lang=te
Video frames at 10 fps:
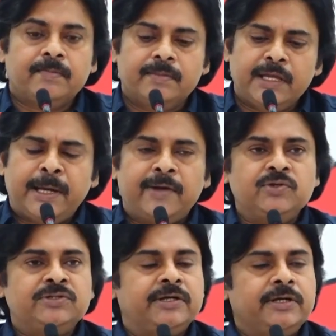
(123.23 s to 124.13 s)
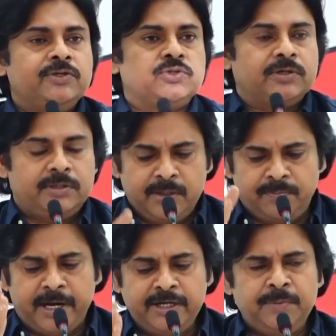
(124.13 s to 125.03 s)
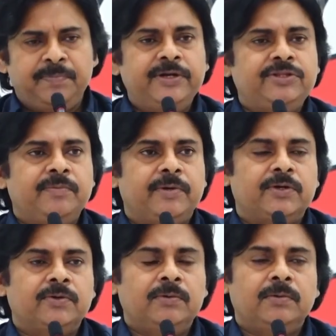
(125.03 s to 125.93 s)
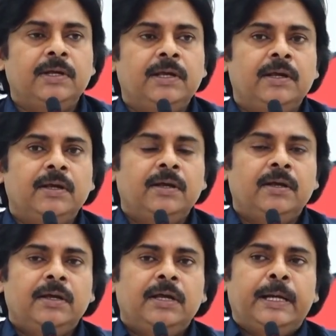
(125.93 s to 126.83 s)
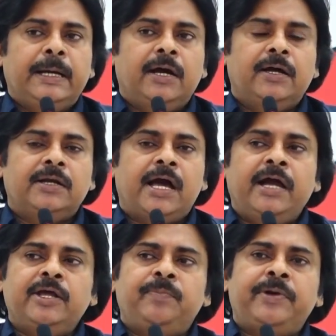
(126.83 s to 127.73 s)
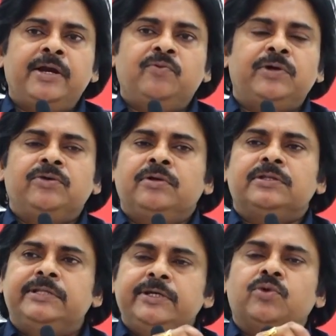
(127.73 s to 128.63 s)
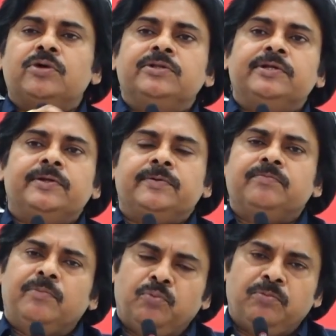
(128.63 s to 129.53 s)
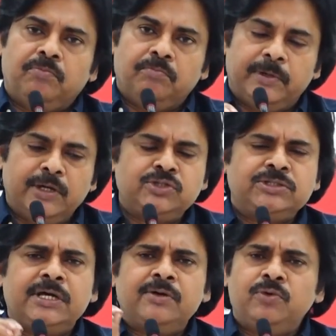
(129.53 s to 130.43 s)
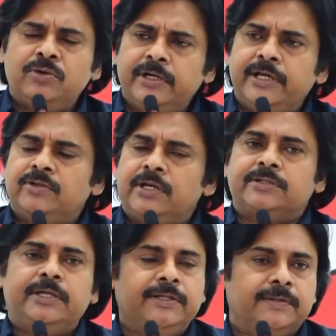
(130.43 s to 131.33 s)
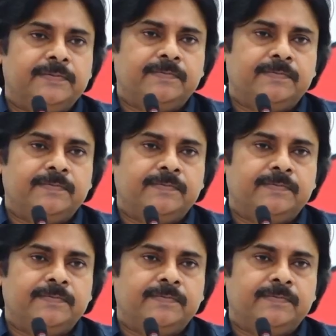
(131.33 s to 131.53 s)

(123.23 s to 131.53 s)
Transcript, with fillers: నేను ఆ రోజు నిర్ణయించుకుని నేను పార్టీ పెడితే మటుకు నా ఆఖరి ప్రాణం వరకు ఇంక తీయకూడదు దీన్ని గెలుస్తామో లేదో నాకు తెలియదు